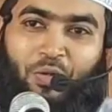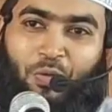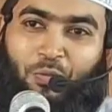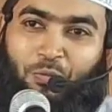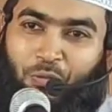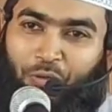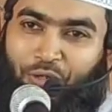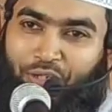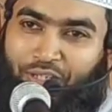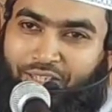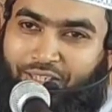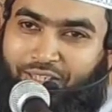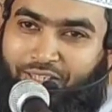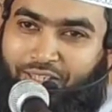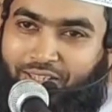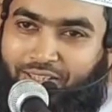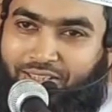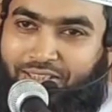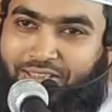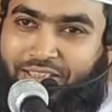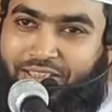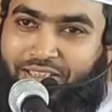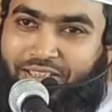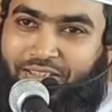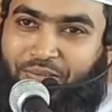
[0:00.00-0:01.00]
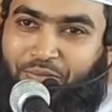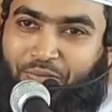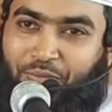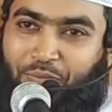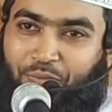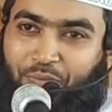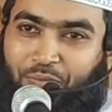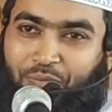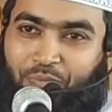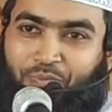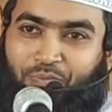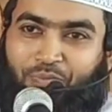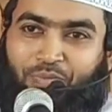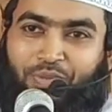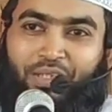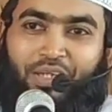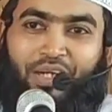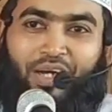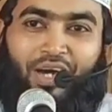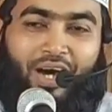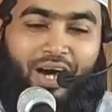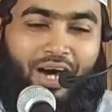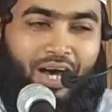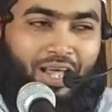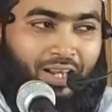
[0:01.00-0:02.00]
উপরে কে আছে
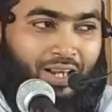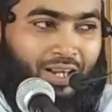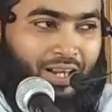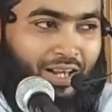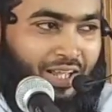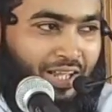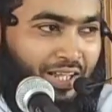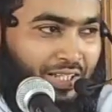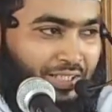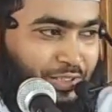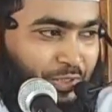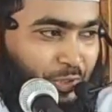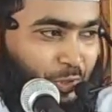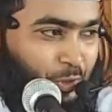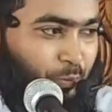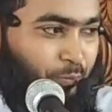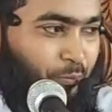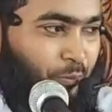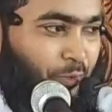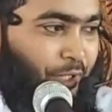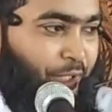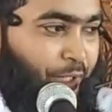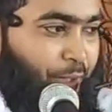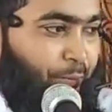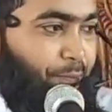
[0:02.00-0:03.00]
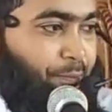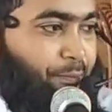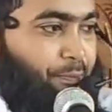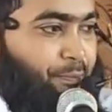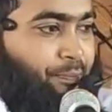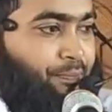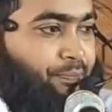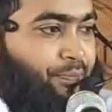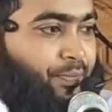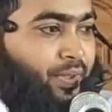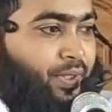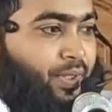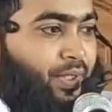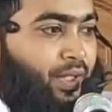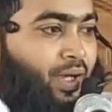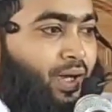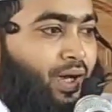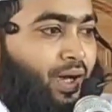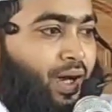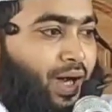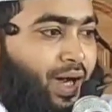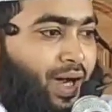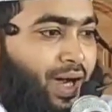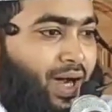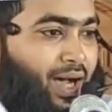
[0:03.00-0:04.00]
আল্লাহ আছে উপরে
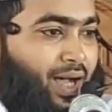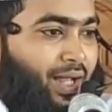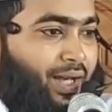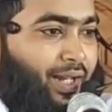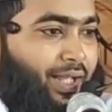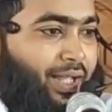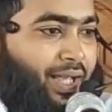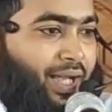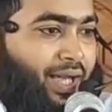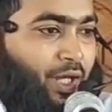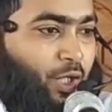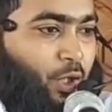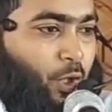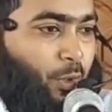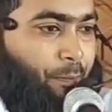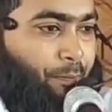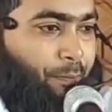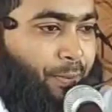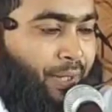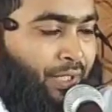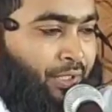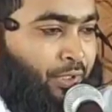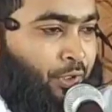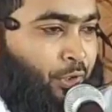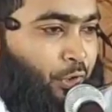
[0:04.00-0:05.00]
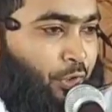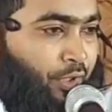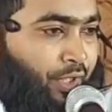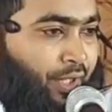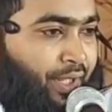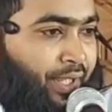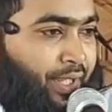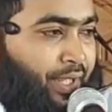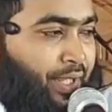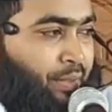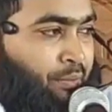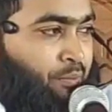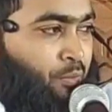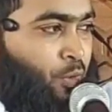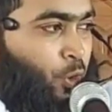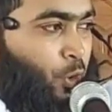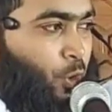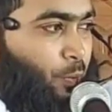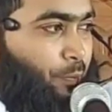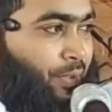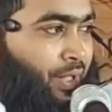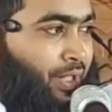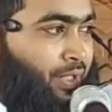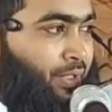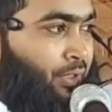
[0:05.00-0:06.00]
আর এই আরব প্রান্তরে মরু
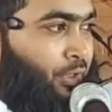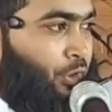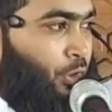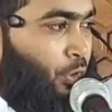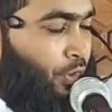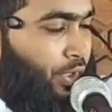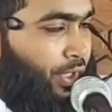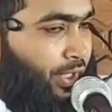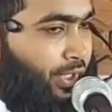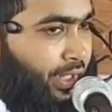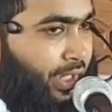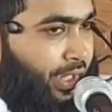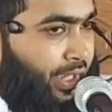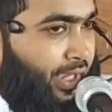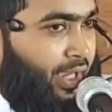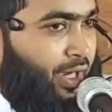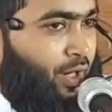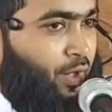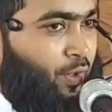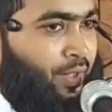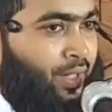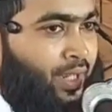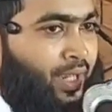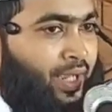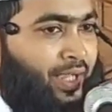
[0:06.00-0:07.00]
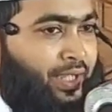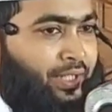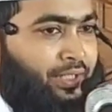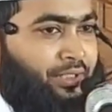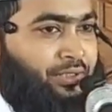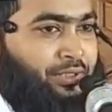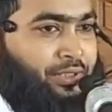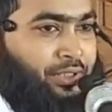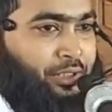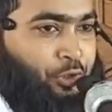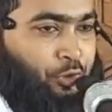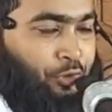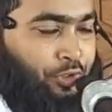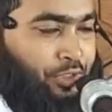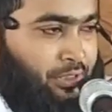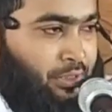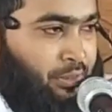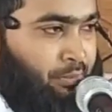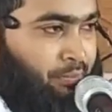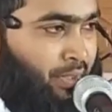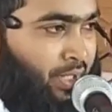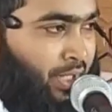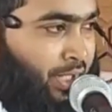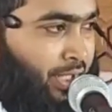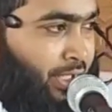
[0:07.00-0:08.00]
প্রান্তরে কেউ নাই শিশু
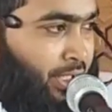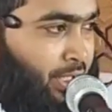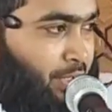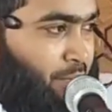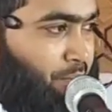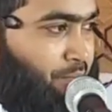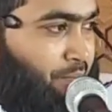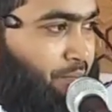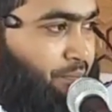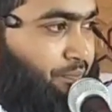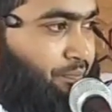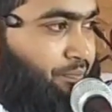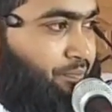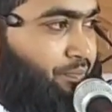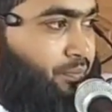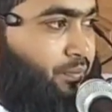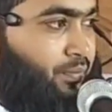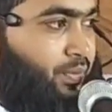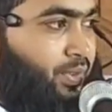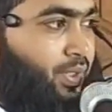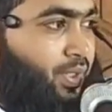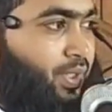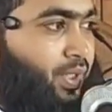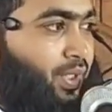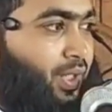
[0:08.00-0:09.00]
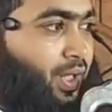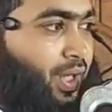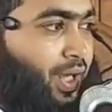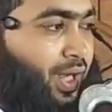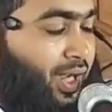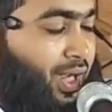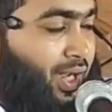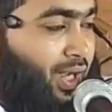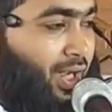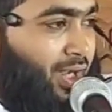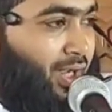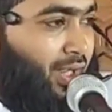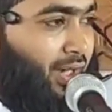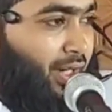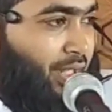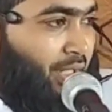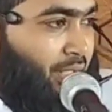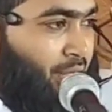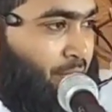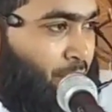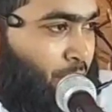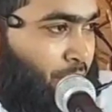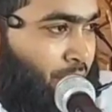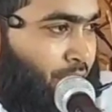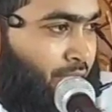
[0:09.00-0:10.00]
ইসমাইল আর এক
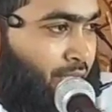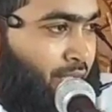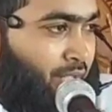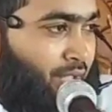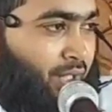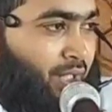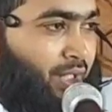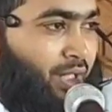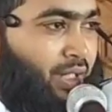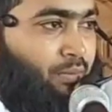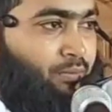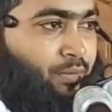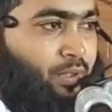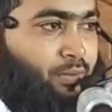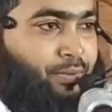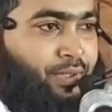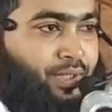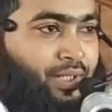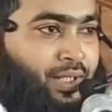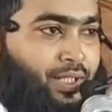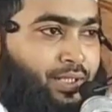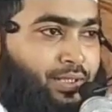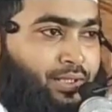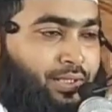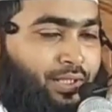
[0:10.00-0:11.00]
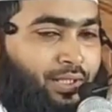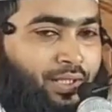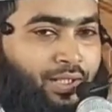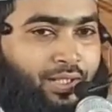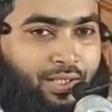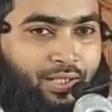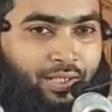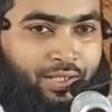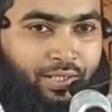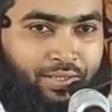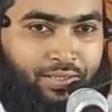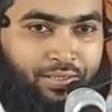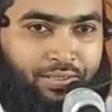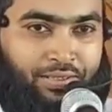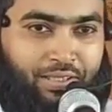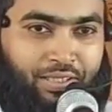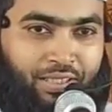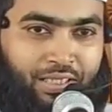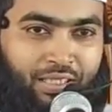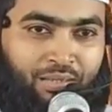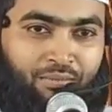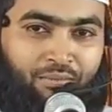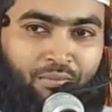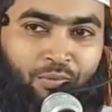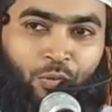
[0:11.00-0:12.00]
মহিলা বিবি হাজেরা
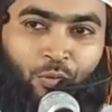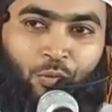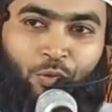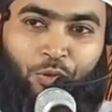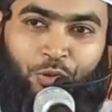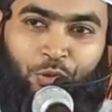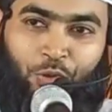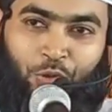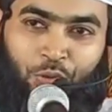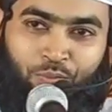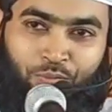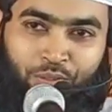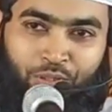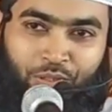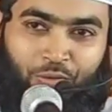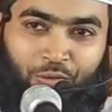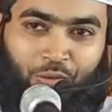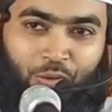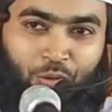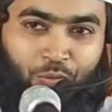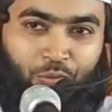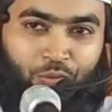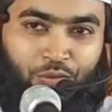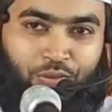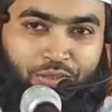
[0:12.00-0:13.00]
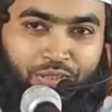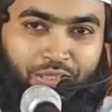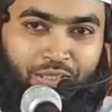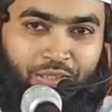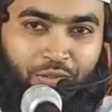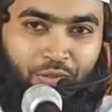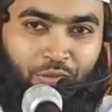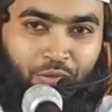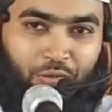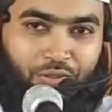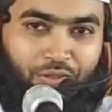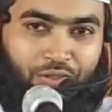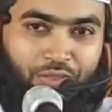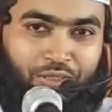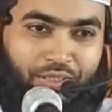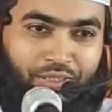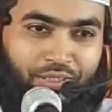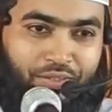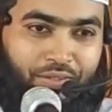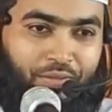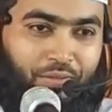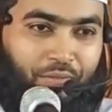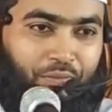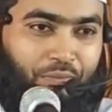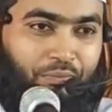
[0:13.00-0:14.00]
আলহাম দুইজন মাত্র অবস্থান
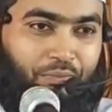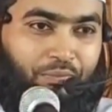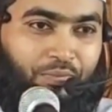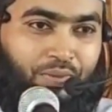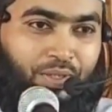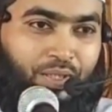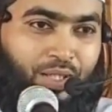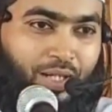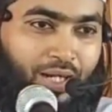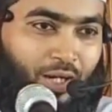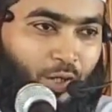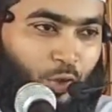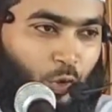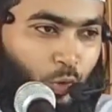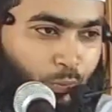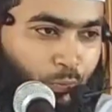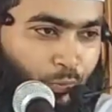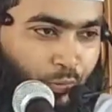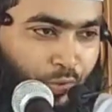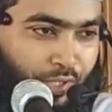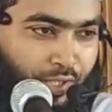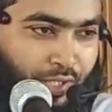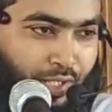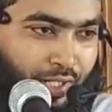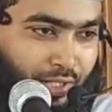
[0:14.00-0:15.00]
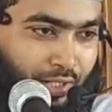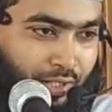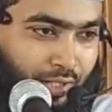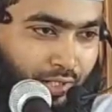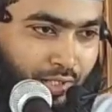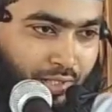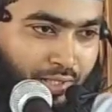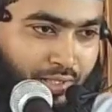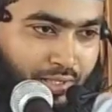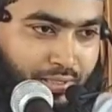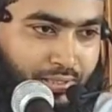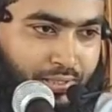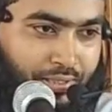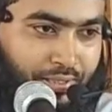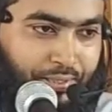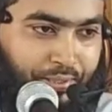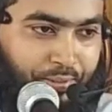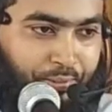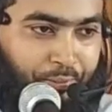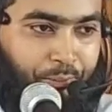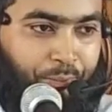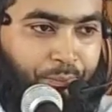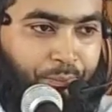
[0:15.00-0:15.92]
করছেন আর উপরে আল্লাহ আছে